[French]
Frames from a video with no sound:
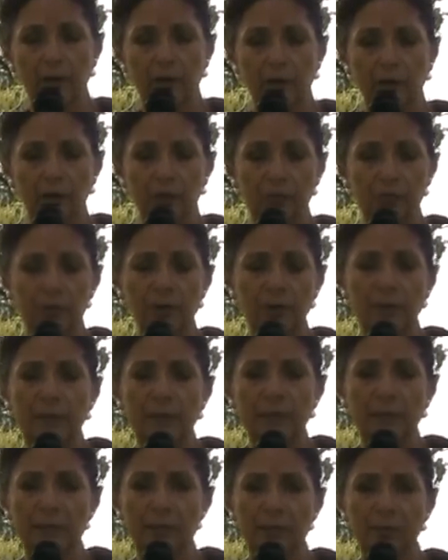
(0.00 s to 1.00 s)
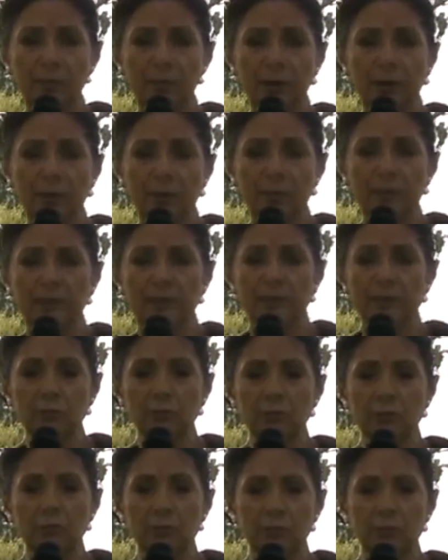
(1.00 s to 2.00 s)
Donc je voudrais m'adresser aux parents qui
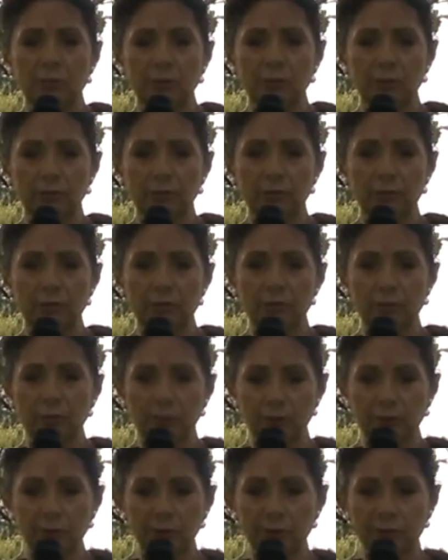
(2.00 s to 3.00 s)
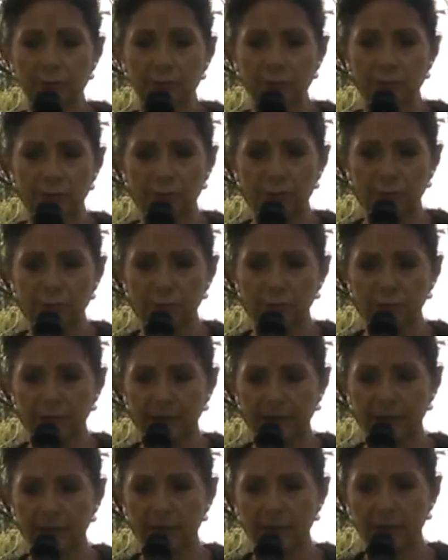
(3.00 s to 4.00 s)
ont euh, un enfant surdoué, mais plutôt de
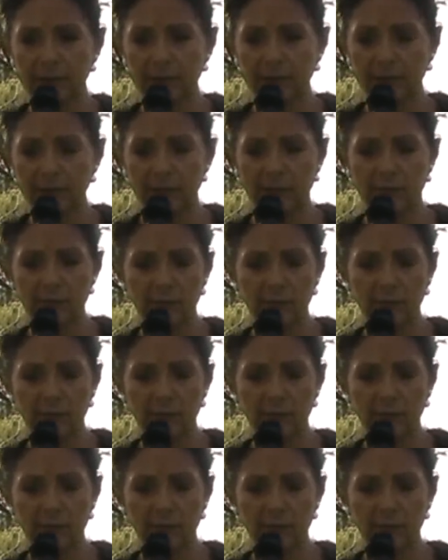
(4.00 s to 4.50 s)
catégorie HPE.